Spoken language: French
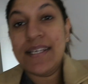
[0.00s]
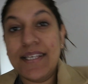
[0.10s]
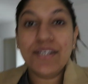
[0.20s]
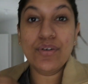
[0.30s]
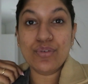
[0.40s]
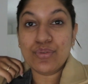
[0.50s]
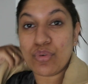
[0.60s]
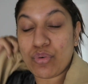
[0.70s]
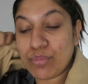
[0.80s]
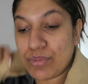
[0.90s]
Et euh,
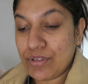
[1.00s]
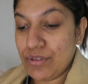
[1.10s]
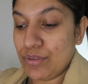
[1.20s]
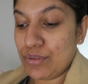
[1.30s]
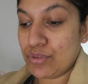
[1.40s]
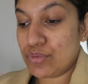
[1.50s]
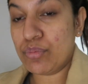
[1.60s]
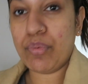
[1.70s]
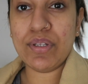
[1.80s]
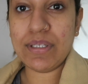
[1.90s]
autrement, euh, se
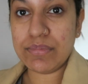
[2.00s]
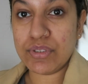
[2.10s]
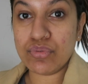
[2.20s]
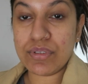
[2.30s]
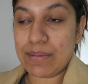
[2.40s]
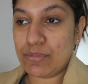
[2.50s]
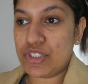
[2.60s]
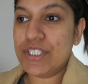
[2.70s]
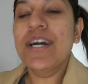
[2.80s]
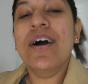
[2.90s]
prendre un petit truc à
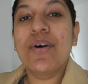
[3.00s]
manger.